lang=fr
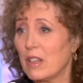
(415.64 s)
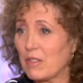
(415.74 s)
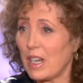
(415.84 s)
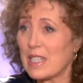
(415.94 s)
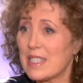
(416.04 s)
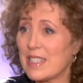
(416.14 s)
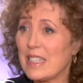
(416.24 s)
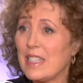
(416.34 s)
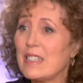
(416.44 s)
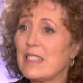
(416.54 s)
Voilà,
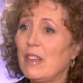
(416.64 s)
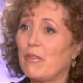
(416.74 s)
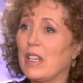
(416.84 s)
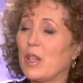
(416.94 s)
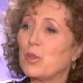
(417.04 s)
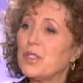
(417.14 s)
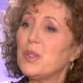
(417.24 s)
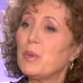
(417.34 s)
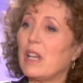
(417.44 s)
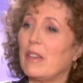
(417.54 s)
ça y était, il fallait
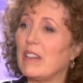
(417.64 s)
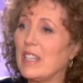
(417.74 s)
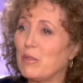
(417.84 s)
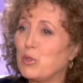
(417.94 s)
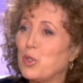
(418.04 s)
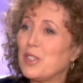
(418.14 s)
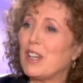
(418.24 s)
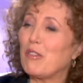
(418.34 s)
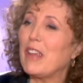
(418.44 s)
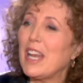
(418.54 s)
continuer, là, il fallait vous teniez
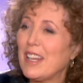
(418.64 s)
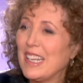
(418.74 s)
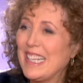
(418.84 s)
le fil.